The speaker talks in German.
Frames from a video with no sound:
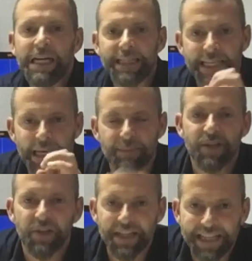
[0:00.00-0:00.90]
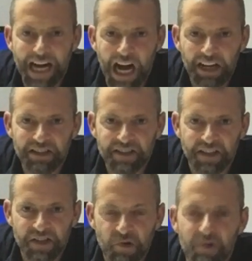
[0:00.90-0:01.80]
Den gibt es natürlich gratis
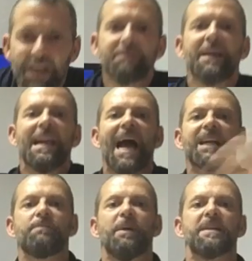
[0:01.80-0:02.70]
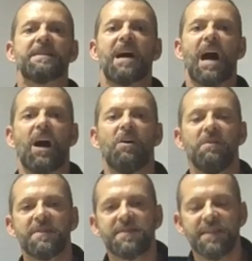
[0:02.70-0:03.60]
dazu, dass man nackt besser
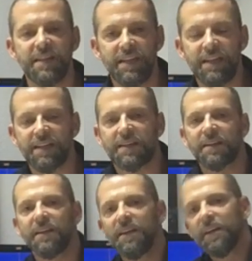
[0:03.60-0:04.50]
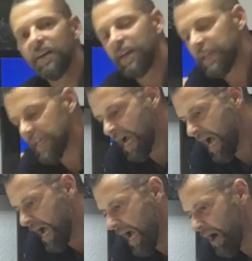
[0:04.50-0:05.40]
aussieht.
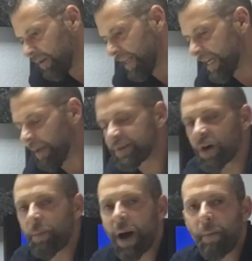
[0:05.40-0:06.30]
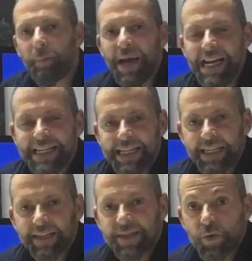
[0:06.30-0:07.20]
Ja, und dann gibt es noch ein paar Pillchen
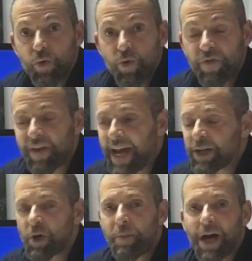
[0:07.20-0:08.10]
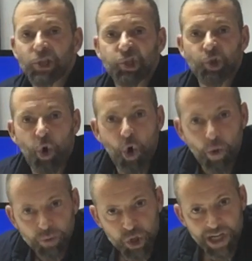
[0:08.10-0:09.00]
dazu, vielleicht noch ein paar
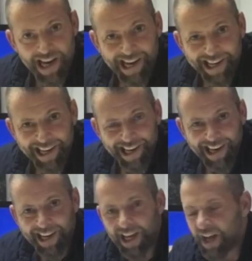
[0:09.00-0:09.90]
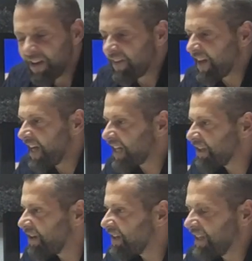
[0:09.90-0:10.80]
Stromschläge, vielleicht
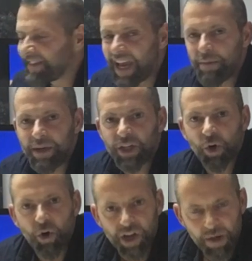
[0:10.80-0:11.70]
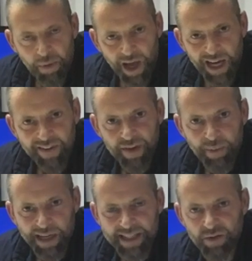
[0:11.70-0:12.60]
noch eine dämliche Rüttelplatte,
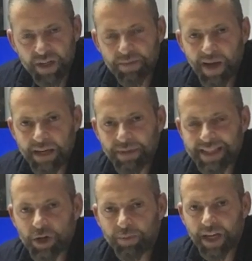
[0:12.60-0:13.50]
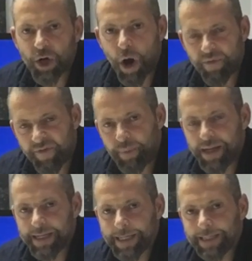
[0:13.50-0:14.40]
Vibrationsplatte, die man sich um den Kopf
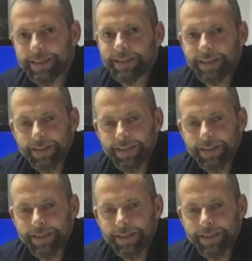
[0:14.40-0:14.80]
bindet.